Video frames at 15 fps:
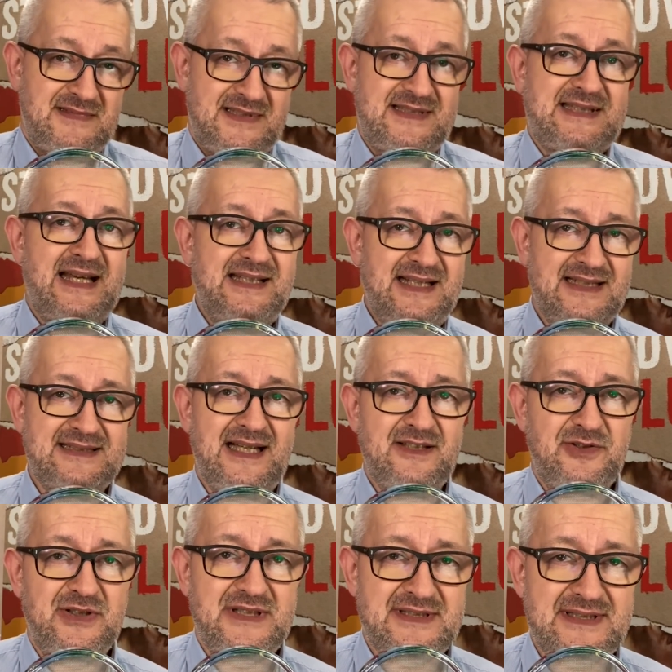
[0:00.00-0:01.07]
Cena za
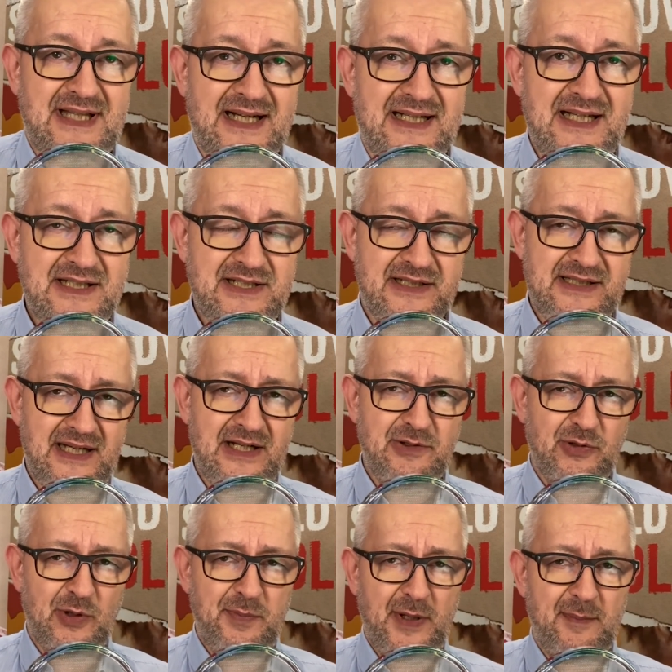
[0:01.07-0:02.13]
to jest taka, że ta
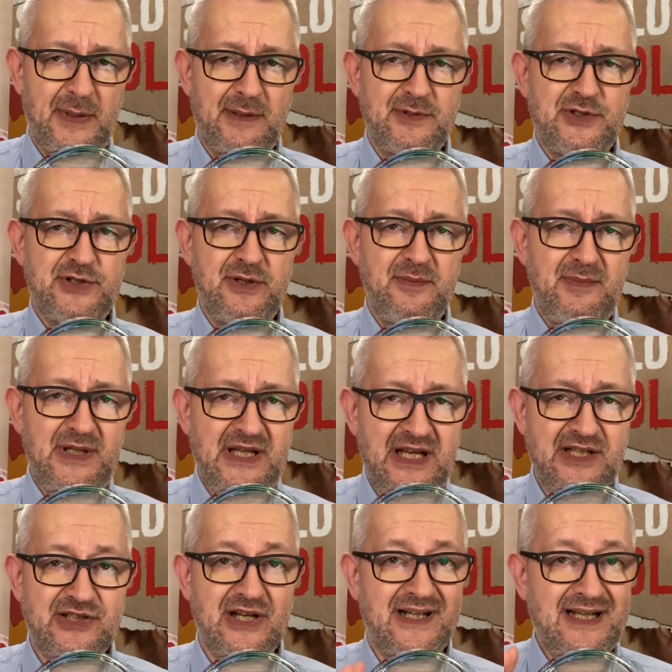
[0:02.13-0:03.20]
Europa ma być
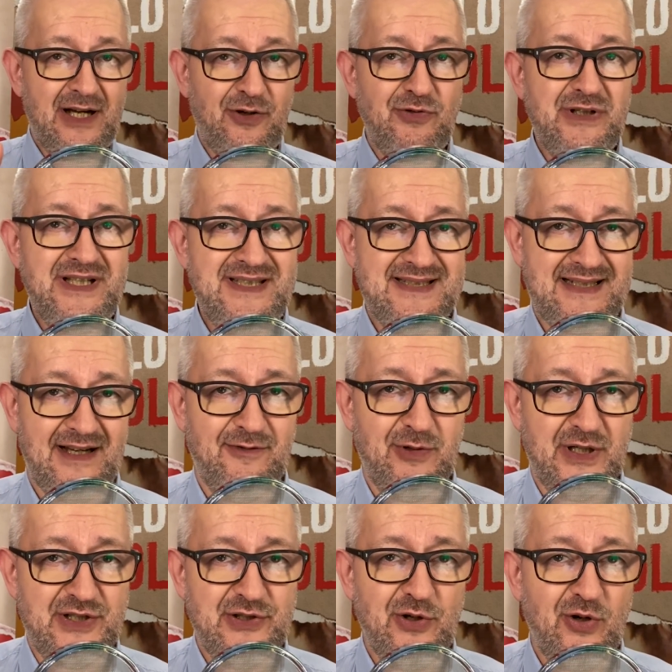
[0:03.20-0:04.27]
mniejsza. Karolińska
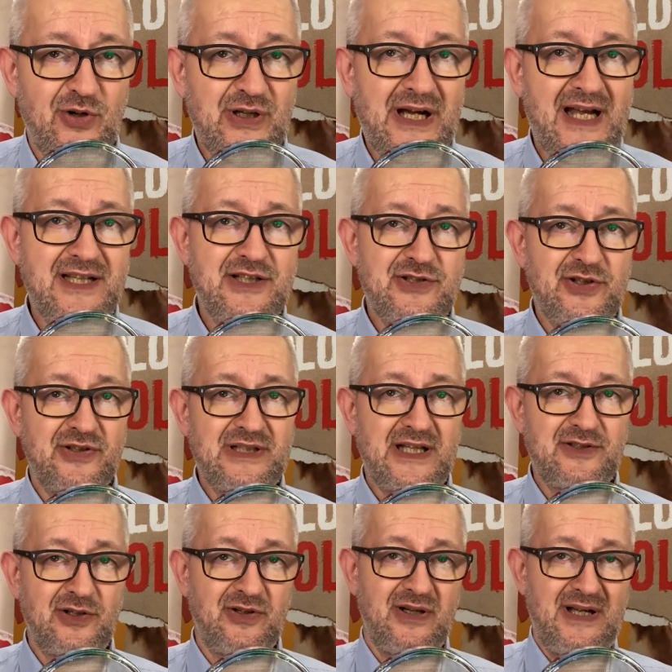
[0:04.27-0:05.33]
właśnie, ograniczona
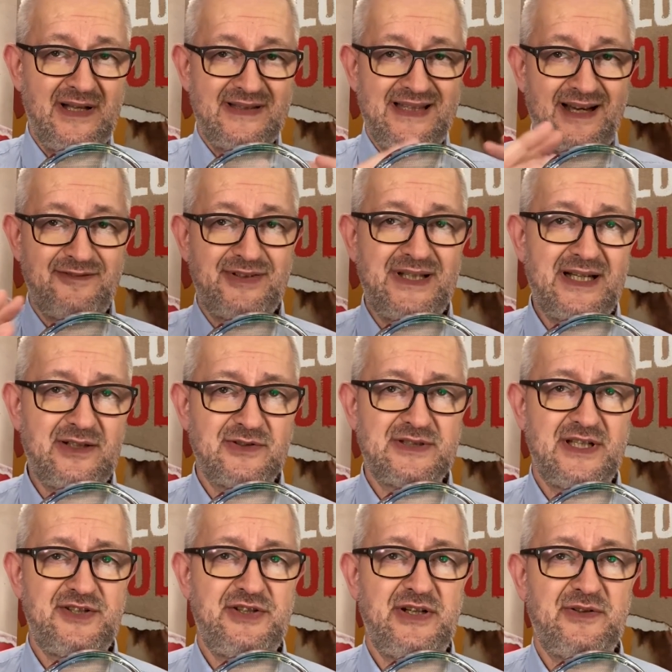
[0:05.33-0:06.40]
do dawnego
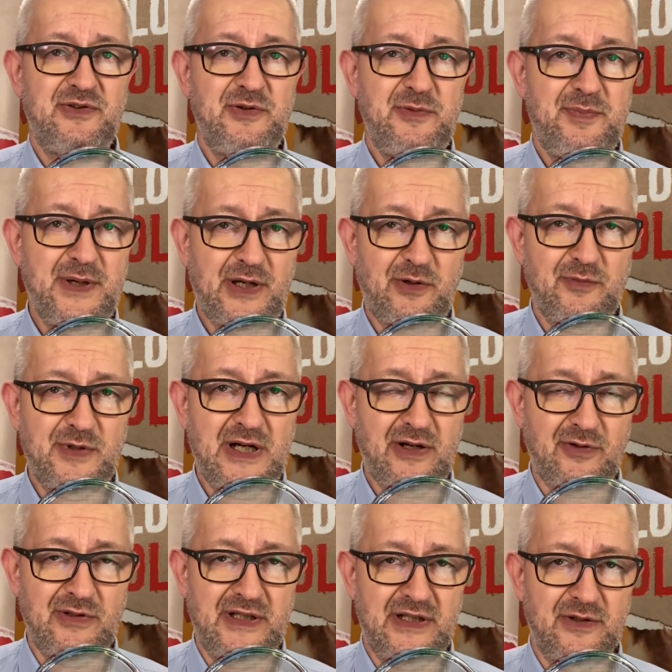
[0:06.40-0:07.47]
zasięgu Imperium
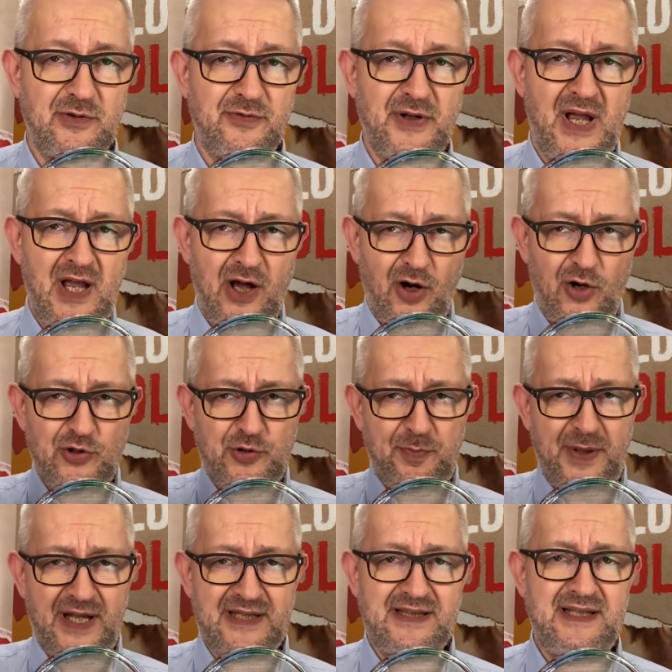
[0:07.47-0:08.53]
Karolingów.
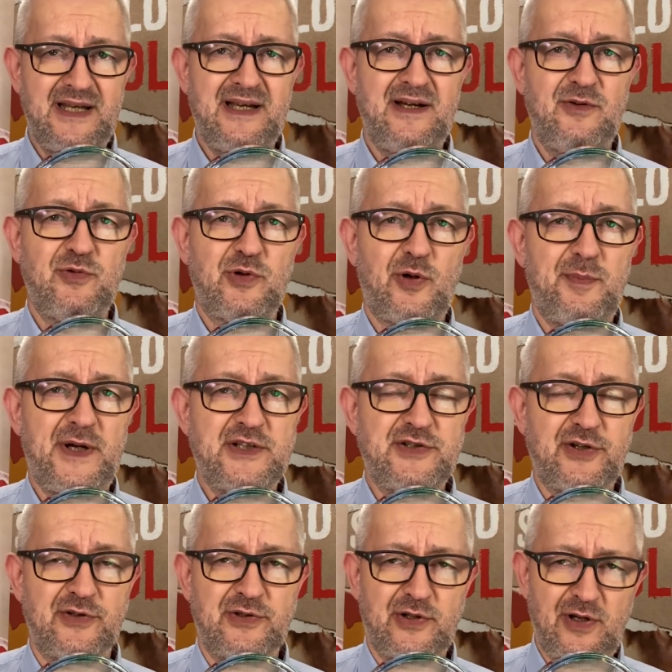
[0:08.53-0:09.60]
Odpadnie Europa
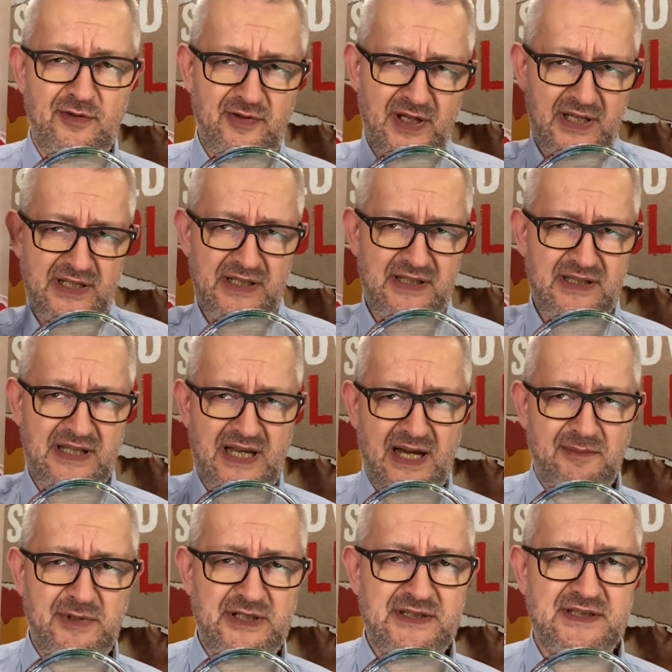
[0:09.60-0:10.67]
Środkowa i
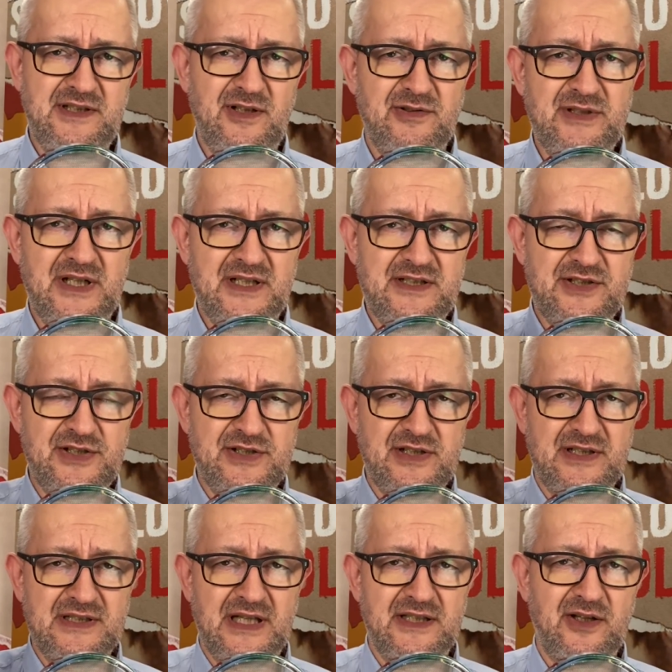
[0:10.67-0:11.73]
diabli z nią niech krzyżyk
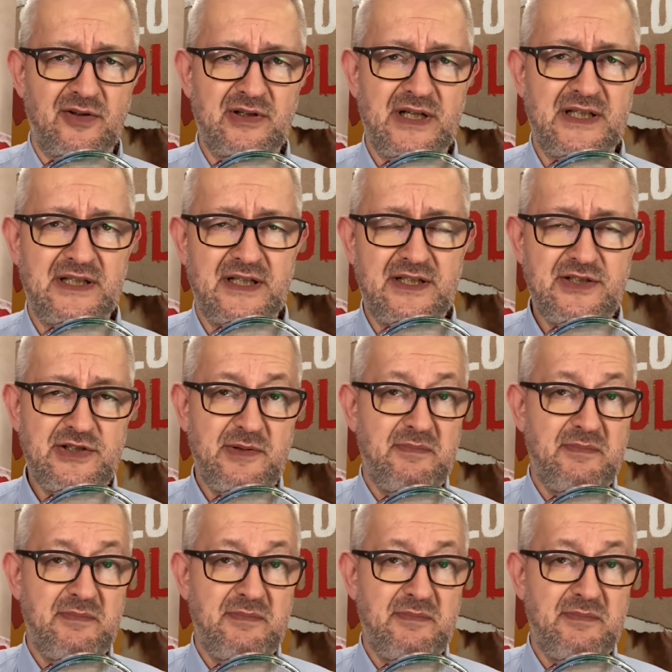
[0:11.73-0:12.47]
na drogę niech idzie.